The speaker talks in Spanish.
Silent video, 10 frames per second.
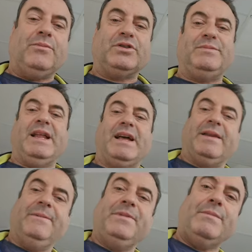Pues
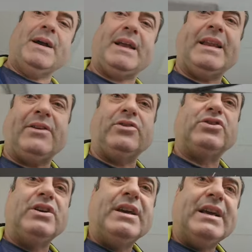mirar,
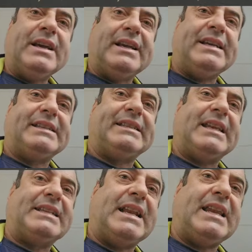imaginaros que esta es
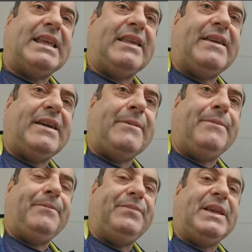la salida
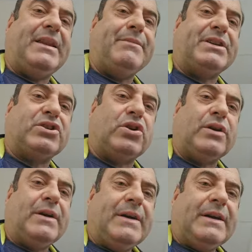del
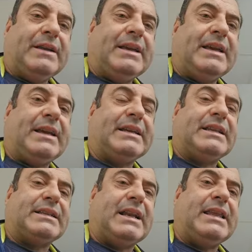inversor eh, que es la
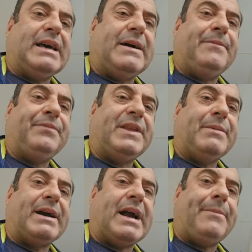salida de
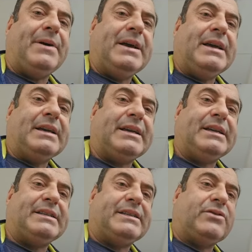backup, que
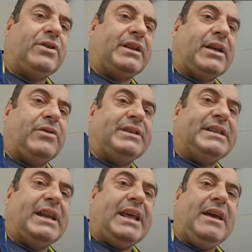es conectado en
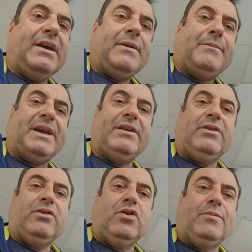serie,
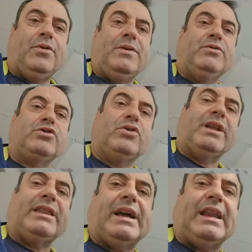pero lo podemos
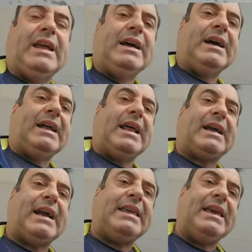conectar a la
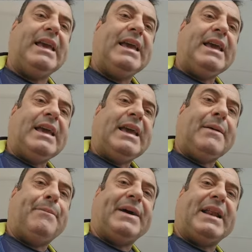calle
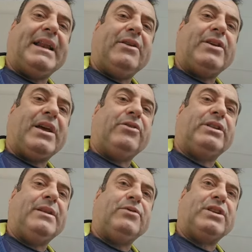en paralelo. Ya no
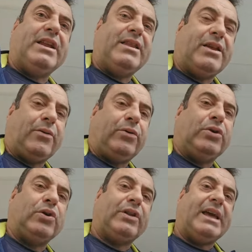tenemos el
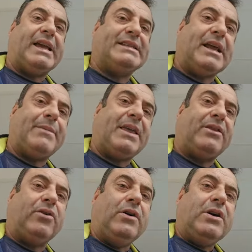interruptor de
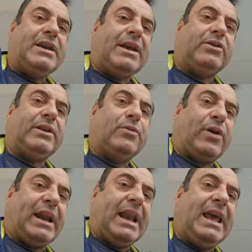aislamiento, ya no tenemos
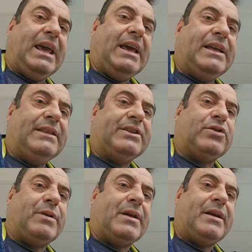relé de
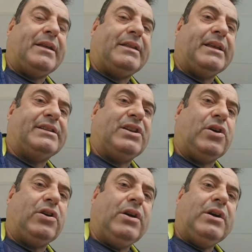
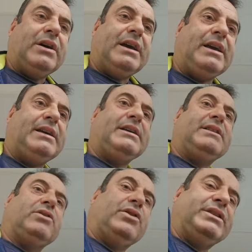sobretensión. ¿eh?
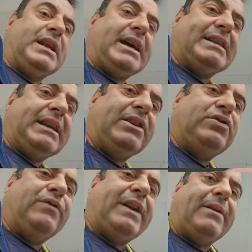Entonces la casa la
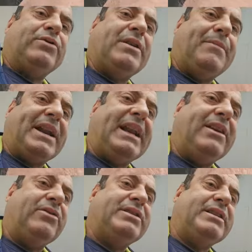enchufaríamos en
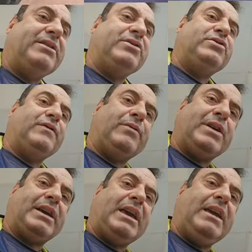paralelo, o enchufamos de
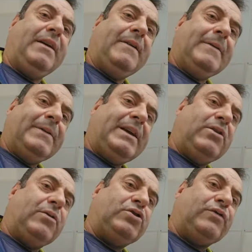aquí y
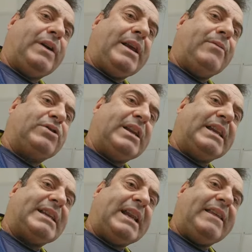lo enchufaríamos en la
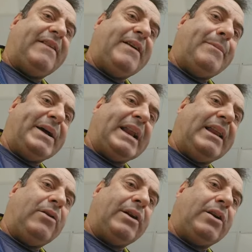salida de
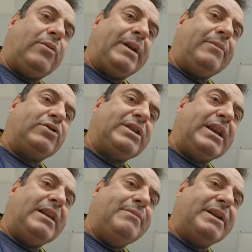paralelo. Ahora lo veremos en
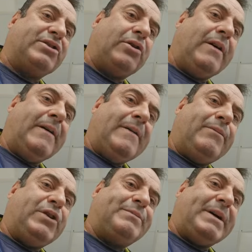el inversor,
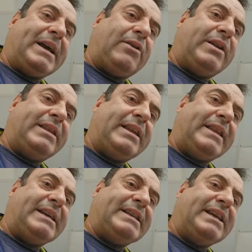pero es para que lo
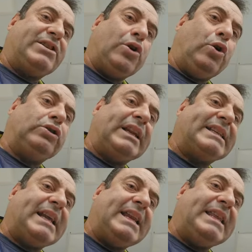entendáis. Es otra
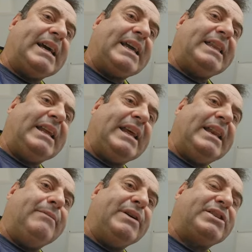salida que tiene el
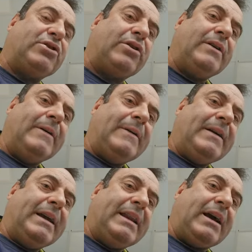inversor
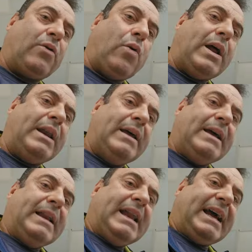en la cual
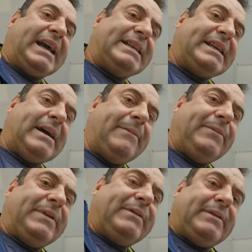la casa,
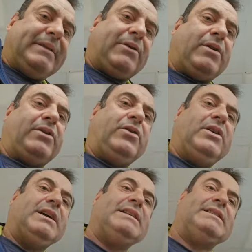¿de acuerdo?
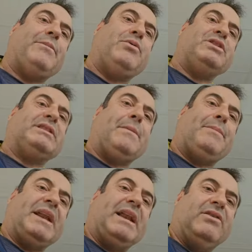Está puesta en
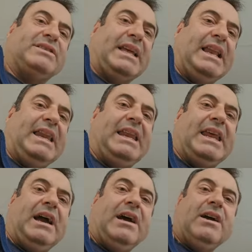paralelo, está en
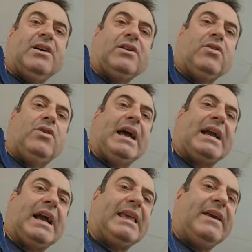línea con la
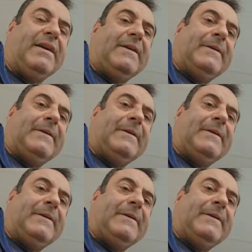calle.